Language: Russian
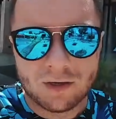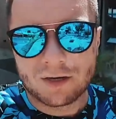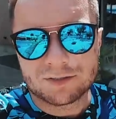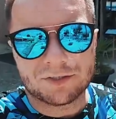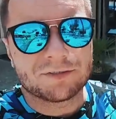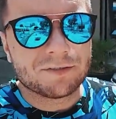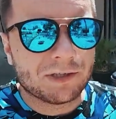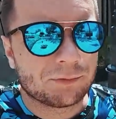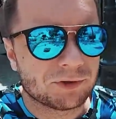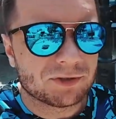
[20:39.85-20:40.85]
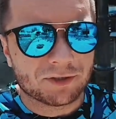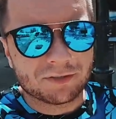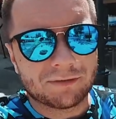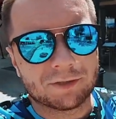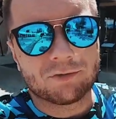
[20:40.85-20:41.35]
Оказалось, не так просто
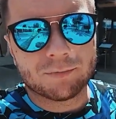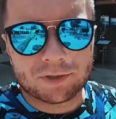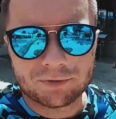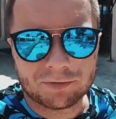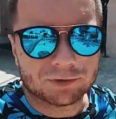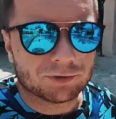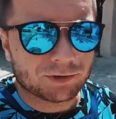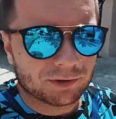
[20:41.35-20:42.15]
арендовать ту машину, которую ты